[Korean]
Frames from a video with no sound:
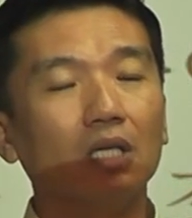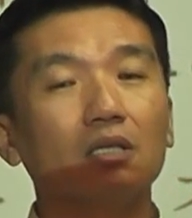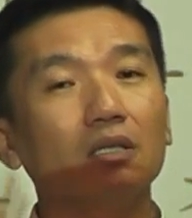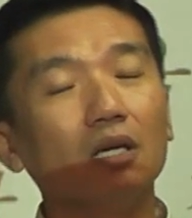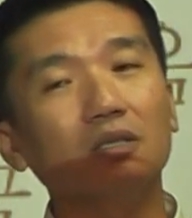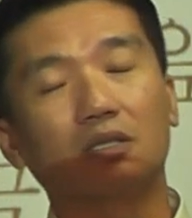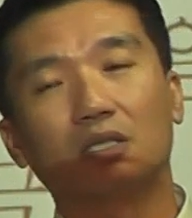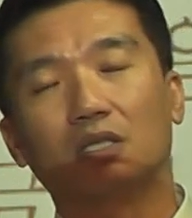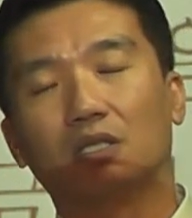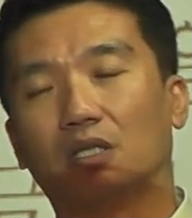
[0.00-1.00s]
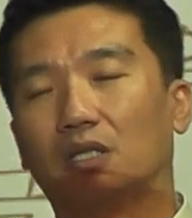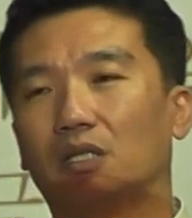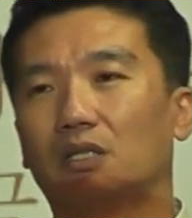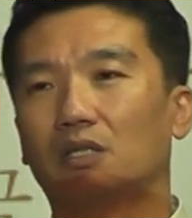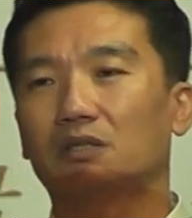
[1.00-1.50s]
그런
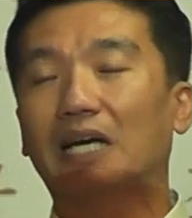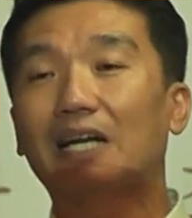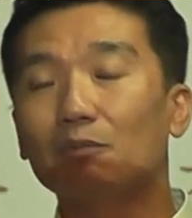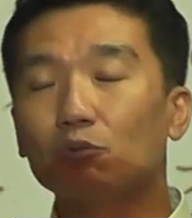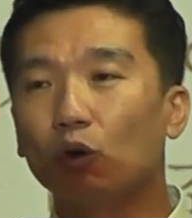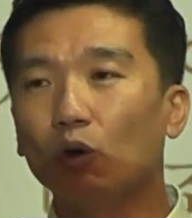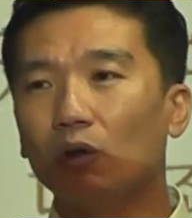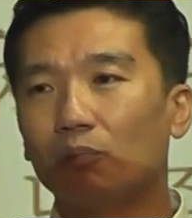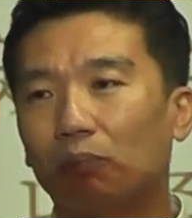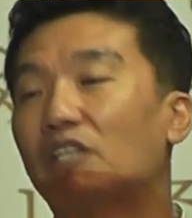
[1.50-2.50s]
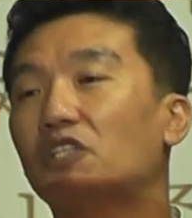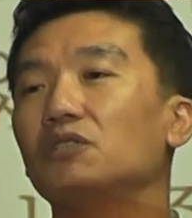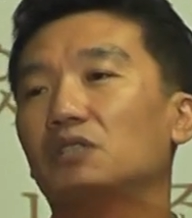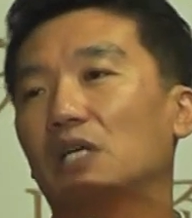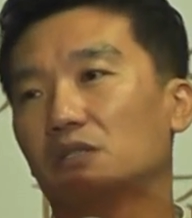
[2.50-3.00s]
아, 사람으로
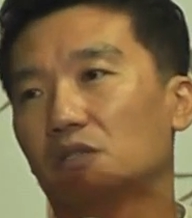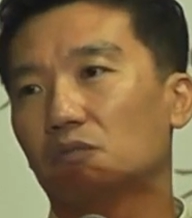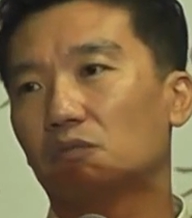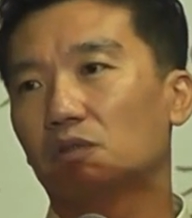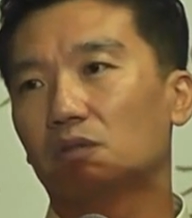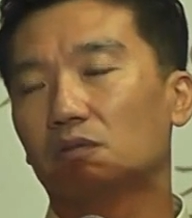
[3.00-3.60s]
바뀌어졌다는 것입니다.